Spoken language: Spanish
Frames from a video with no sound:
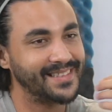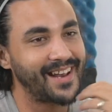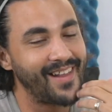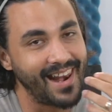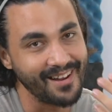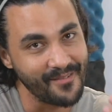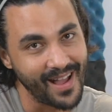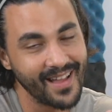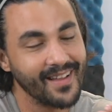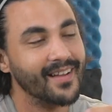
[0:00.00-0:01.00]
me traba la
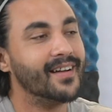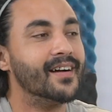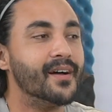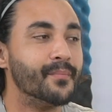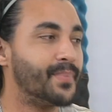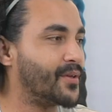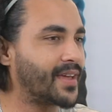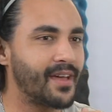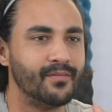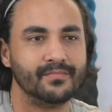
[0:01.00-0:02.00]
lengua, pero
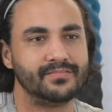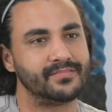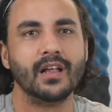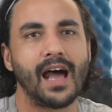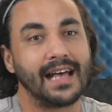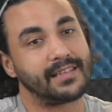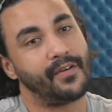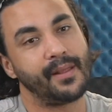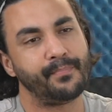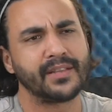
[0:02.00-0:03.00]
es que a
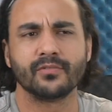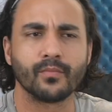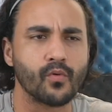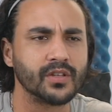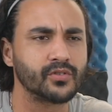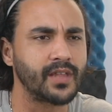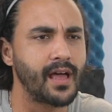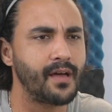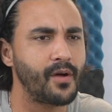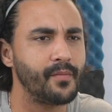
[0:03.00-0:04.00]
saber el precio. ¿Cuánto
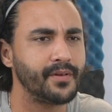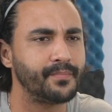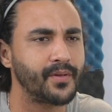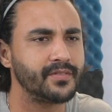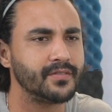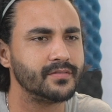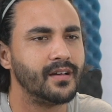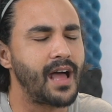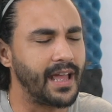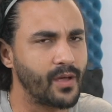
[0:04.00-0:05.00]
está más o menos el precio?
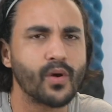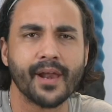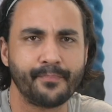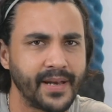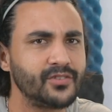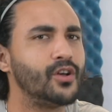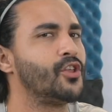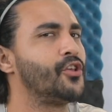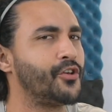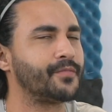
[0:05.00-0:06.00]
Hay que buscar el precio
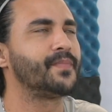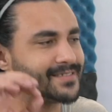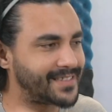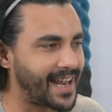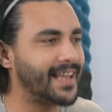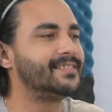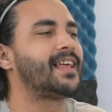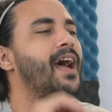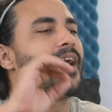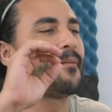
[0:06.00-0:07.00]
del Honor
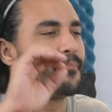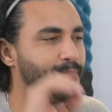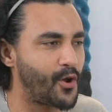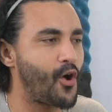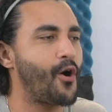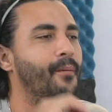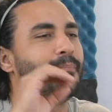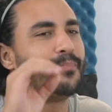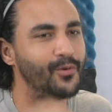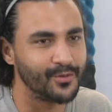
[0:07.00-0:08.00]
30 Pro
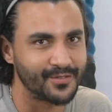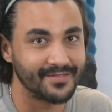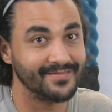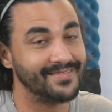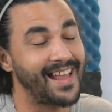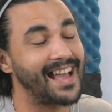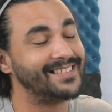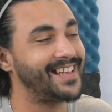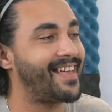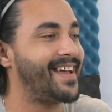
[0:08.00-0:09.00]
Plus. La
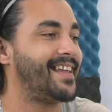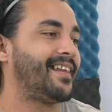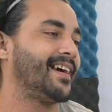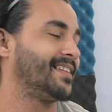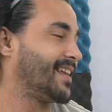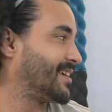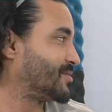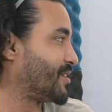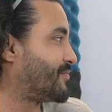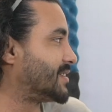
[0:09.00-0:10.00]
cantidad de R que tiene eso, que era